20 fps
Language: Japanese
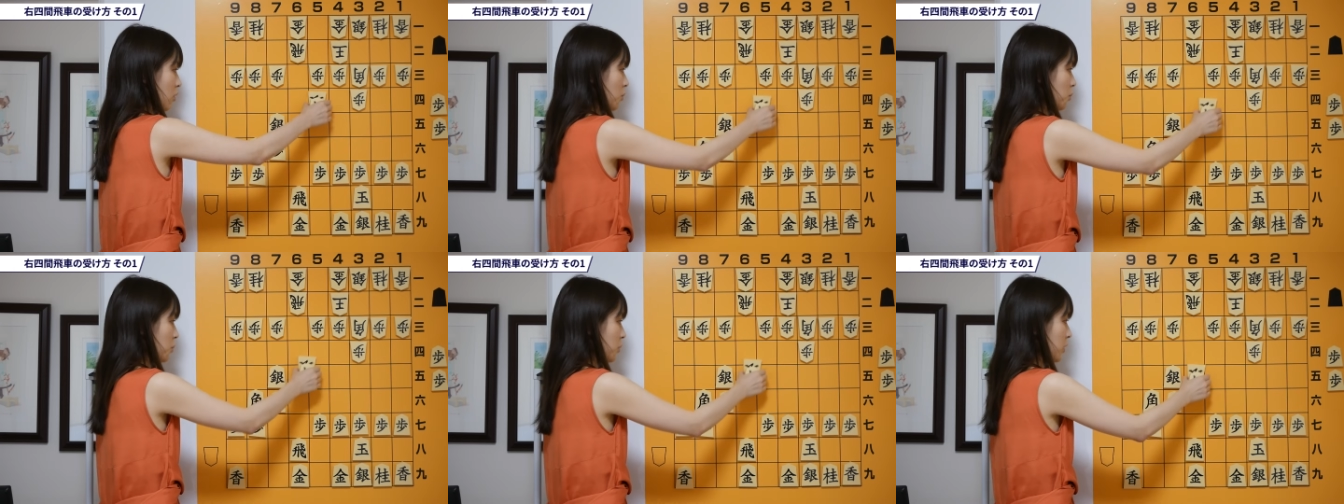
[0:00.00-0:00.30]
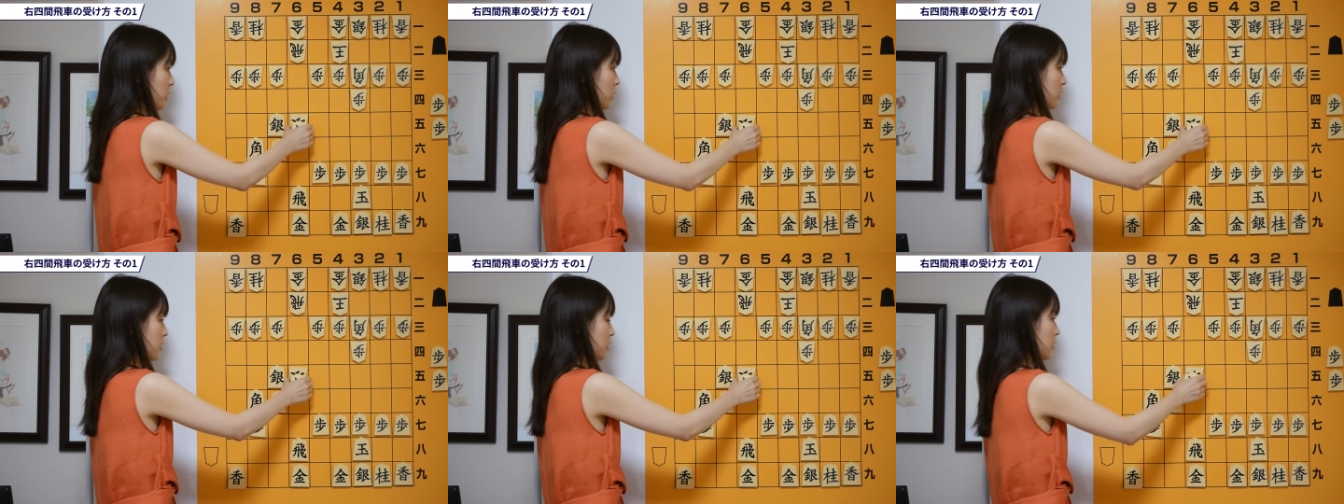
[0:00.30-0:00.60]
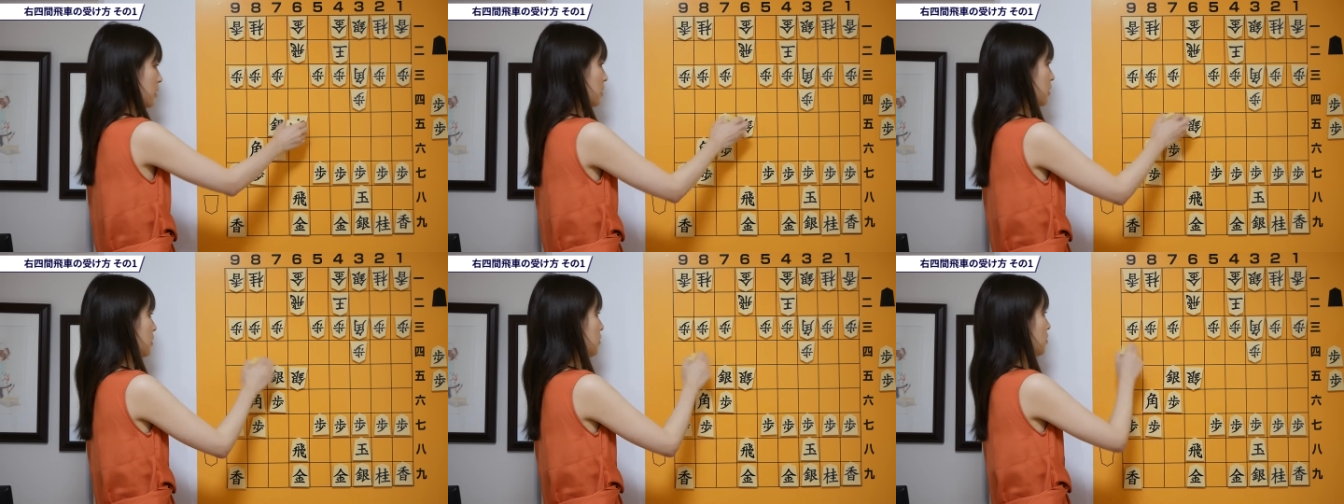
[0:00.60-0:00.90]
思いが
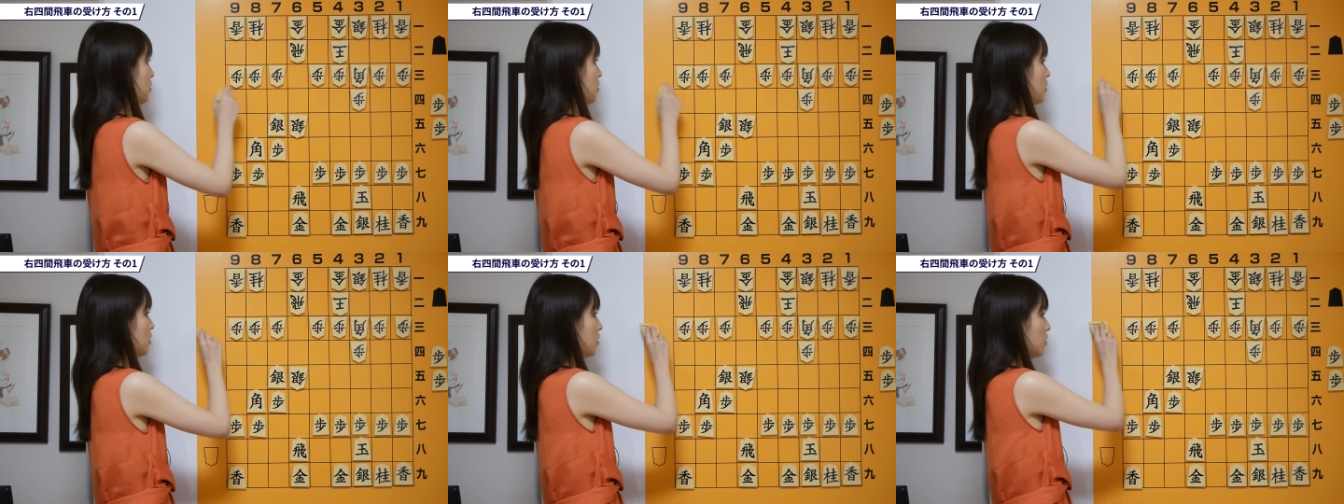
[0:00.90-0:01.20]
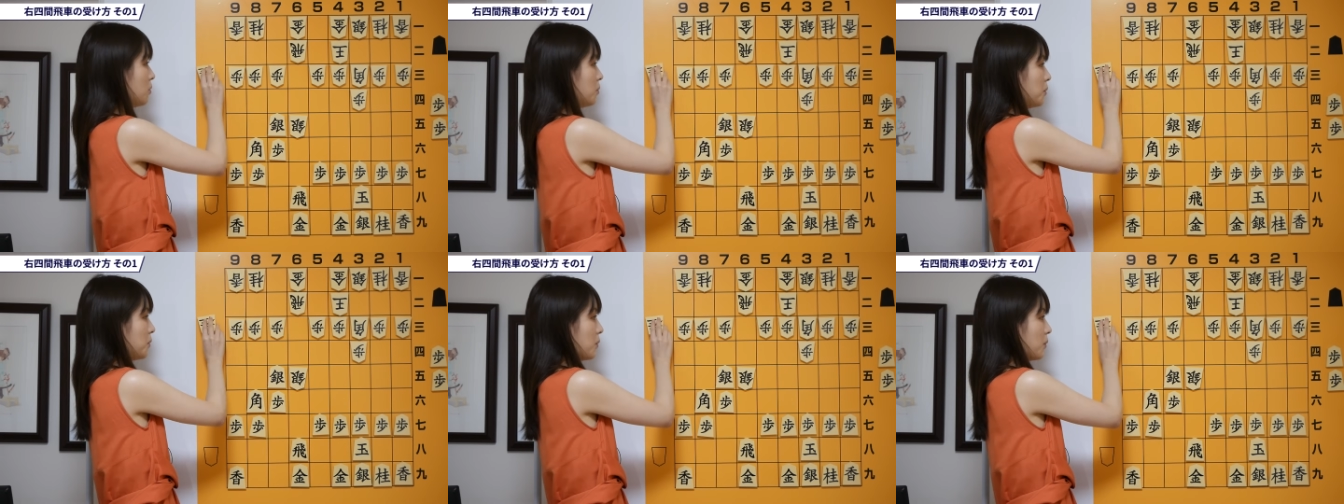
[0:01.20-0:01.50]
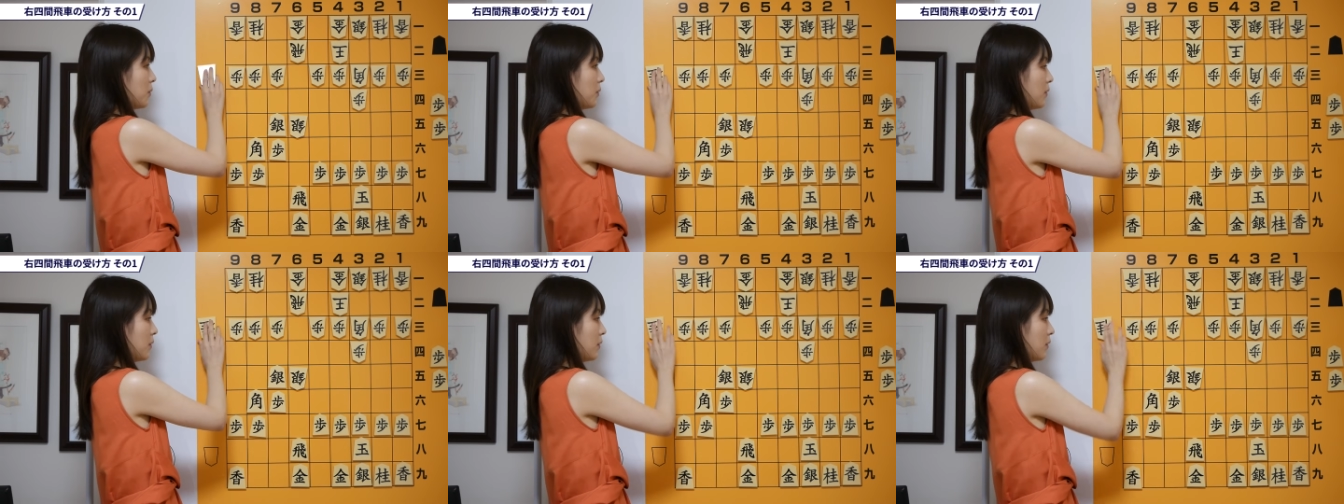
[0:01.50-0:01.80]
ちなんですけれども、
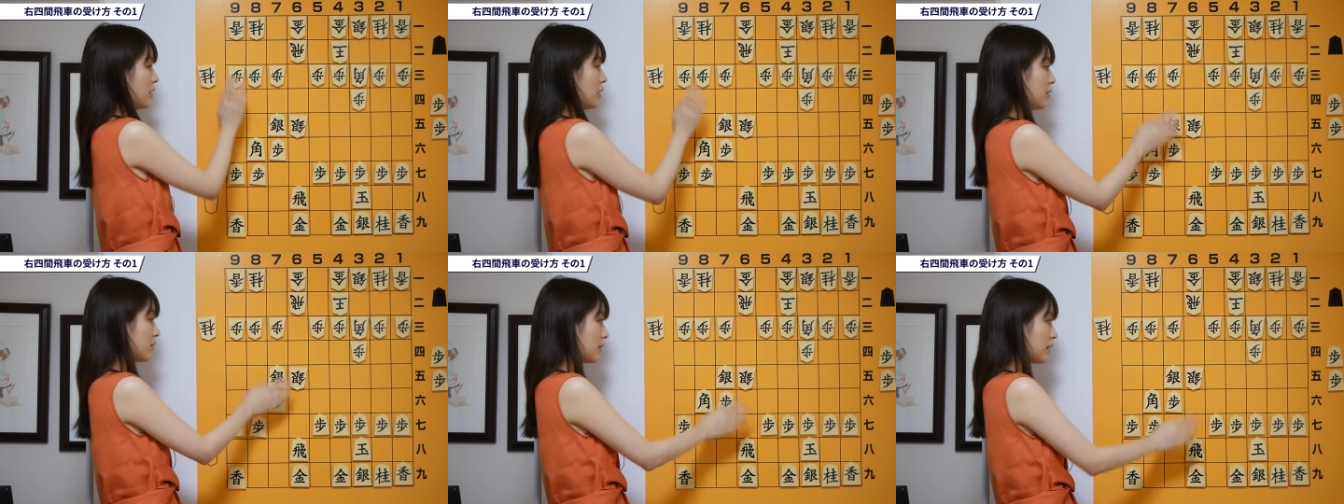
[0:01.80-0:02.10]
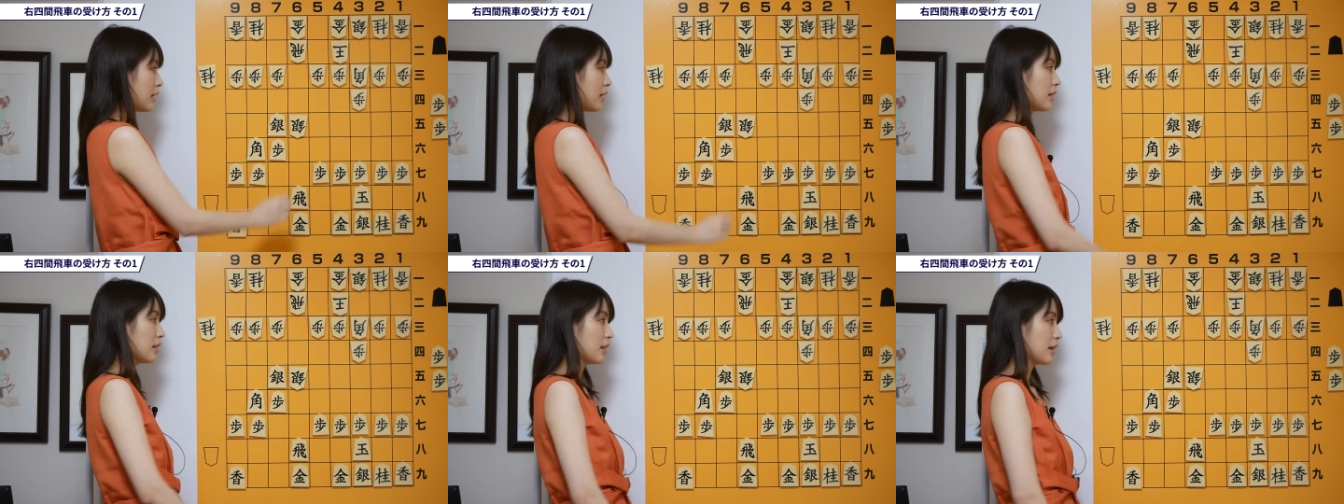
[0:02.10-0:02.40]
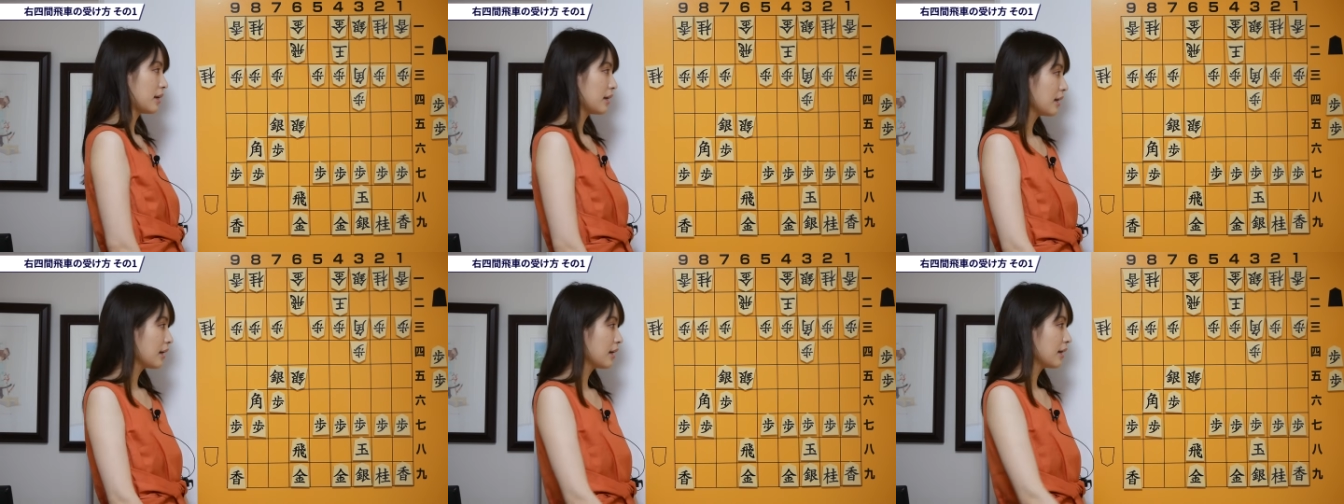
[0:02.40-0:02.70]
これ取られ
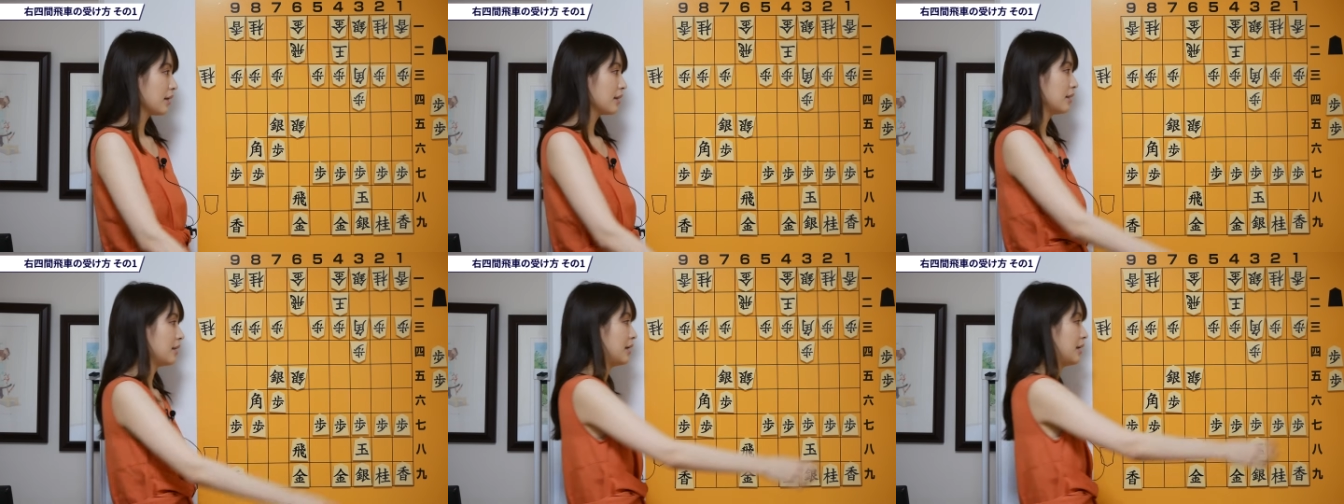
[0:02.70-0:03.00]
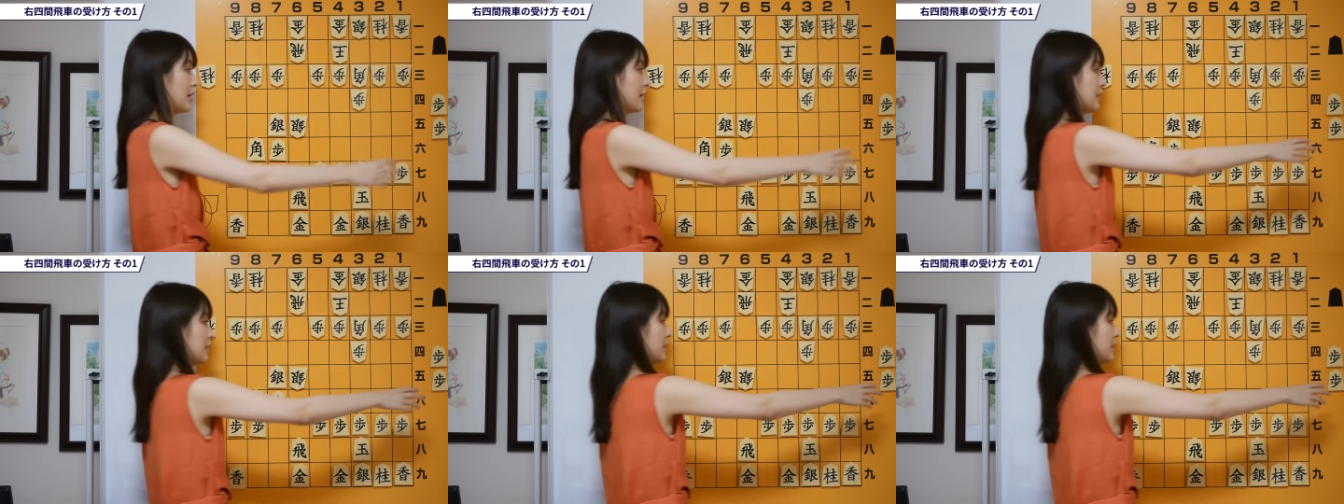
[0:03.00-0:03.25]
たら狙っ